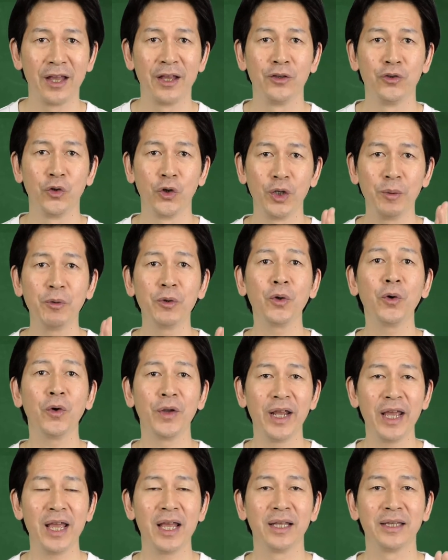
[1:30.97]
乗り物を
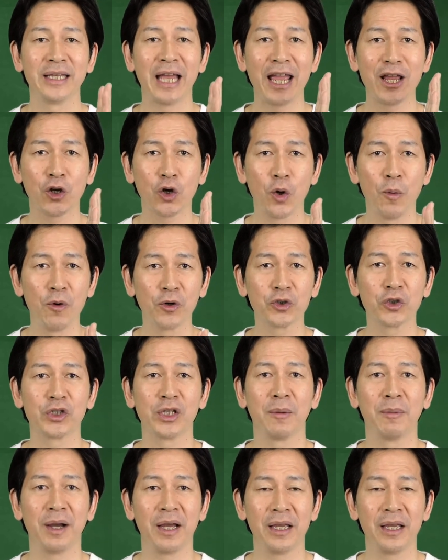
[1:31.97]
ね、大項目とした場